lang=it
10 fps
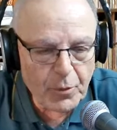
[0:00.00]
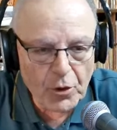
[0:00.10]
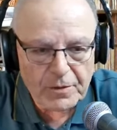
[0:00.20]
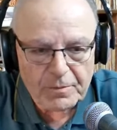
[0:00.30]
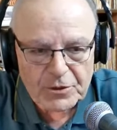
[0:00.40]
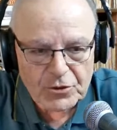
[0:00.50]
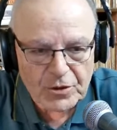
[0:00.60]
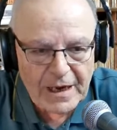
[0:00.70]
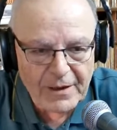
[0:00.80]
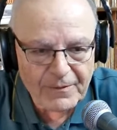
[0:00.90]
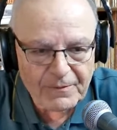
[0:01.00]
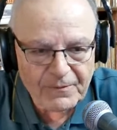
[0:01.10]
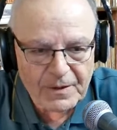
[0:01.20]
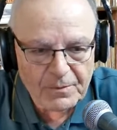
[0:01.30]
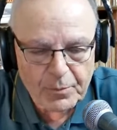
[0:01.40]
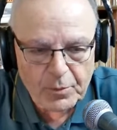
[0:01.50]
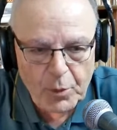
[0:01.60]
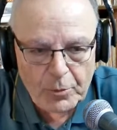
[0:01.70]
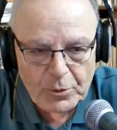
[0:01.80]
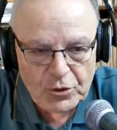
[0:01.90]
poi, bisognerà,
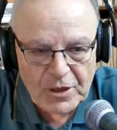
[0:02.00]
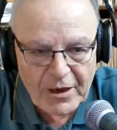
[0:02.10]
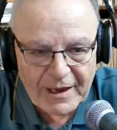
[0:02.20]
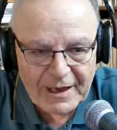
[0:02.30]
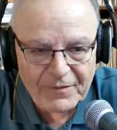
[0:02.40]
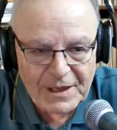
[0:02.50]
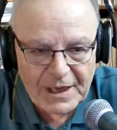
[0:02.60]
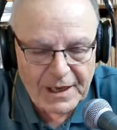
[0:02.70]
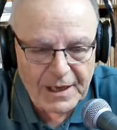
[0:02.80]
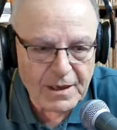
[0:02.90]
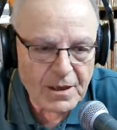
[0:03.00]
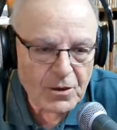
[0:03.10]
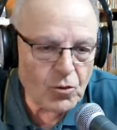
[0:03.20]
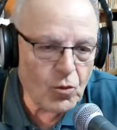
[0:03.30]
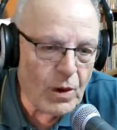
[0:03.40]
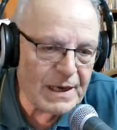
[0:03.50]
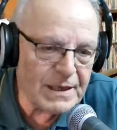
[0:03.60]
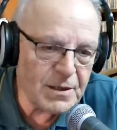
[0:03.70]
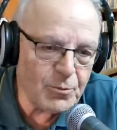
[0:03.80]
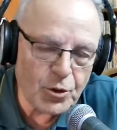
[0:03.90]
poi bisognava anche vedere con quale
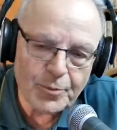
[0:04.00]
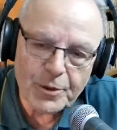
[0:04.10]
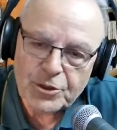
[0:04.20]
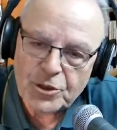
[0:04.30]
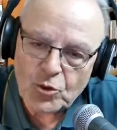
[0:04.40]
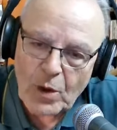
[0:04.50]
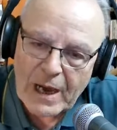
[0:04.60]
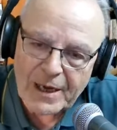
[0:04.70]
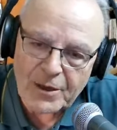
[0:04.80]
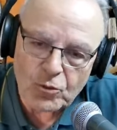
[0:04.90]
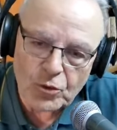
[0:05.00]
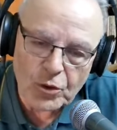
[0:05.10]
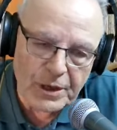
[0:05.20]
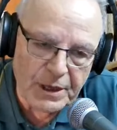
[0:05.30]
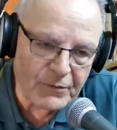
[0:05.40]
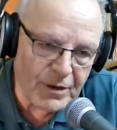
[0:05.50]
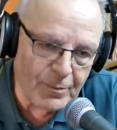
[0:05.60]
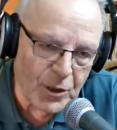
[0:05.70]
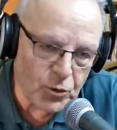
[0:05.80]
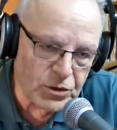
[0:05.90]
tipo di percentuale uno arriva al
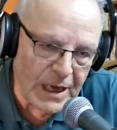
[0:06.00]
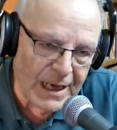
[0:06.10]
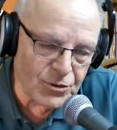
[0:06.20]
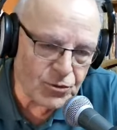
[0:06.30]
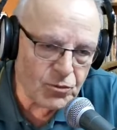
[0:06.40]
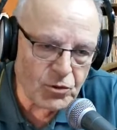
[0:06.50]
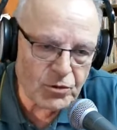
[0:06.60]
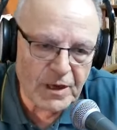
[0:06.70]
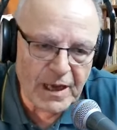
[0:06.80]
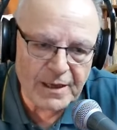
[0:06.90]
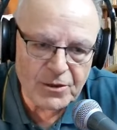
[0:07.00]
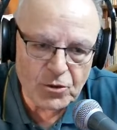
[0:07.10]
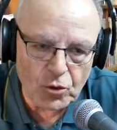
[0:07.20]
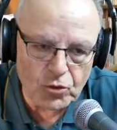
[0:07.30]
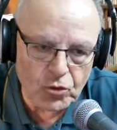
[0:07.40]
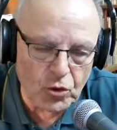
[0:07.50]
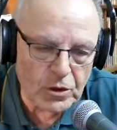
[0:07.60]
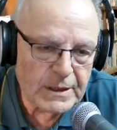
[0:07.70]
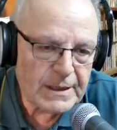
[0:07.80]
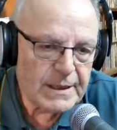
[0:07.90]
ballottaggio. Quello che ha indotto
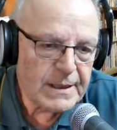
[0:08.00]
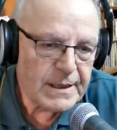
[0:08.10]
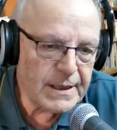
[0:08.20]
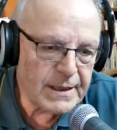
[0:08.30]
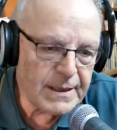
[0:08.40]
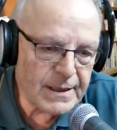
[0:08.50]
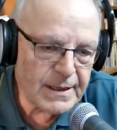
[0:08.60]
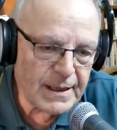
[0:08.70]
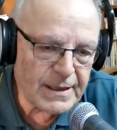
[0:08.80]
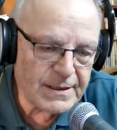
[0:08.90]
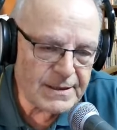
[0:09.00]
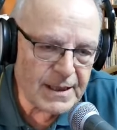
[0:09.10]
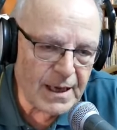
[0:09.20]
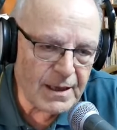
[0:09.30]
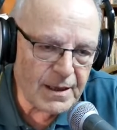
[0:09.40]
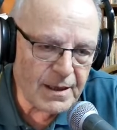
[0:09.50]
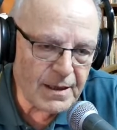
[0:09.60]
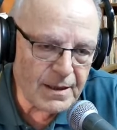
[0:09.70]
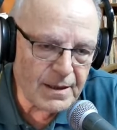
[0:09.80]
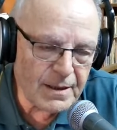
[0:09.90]
eh, la
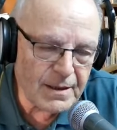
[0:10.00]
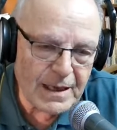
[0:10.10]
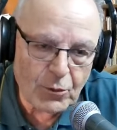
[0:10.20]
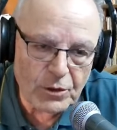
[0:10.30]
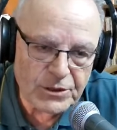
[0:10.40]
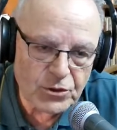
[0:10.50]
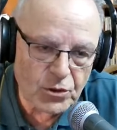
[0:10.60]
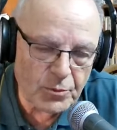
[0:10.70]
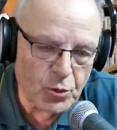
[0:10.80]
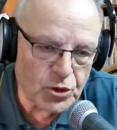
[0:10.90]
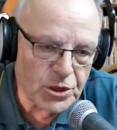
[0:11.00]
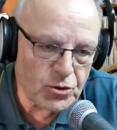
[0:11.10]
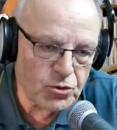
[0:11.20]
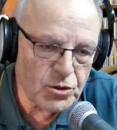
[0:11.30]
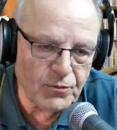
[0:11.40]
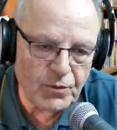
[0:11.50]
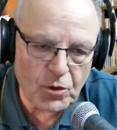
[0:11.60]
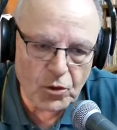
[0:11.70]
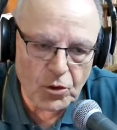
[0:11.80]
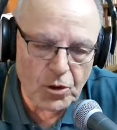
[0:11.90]
lista, eh, la coalizione Progetto
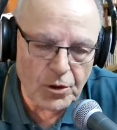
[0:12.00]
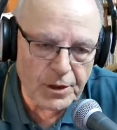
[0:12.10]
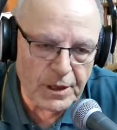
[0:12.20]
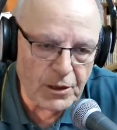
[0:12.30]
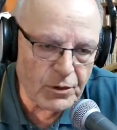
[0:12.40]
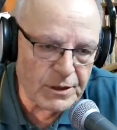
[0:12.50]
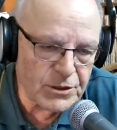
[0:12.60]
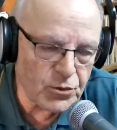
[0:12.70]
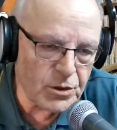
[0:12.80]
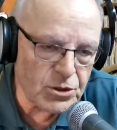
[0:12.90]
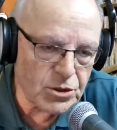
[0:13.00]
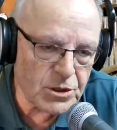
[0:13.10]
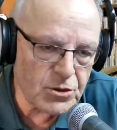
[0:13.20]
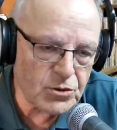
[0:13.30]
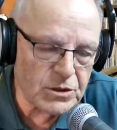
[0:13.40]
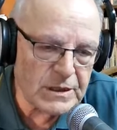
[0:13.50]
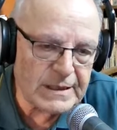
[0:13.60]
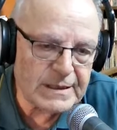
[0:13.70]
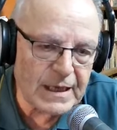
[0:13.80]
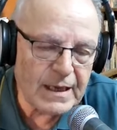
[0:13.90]
Civico con il e la coalizione del
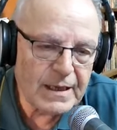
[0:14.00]
centro-sinistra